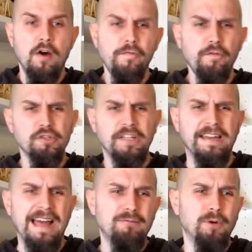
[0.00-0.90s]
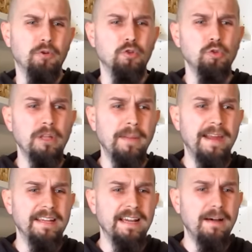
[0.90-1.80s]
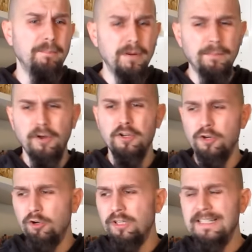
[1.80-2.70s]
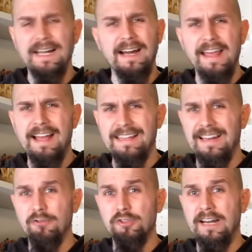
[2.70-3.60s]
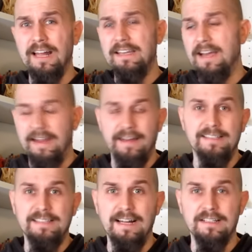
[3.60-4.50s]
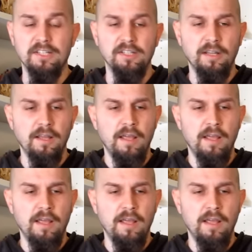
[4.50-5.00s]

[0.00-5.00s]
o forse nacquero in Sud America per poi colonizzare anche l'Australia e restarci.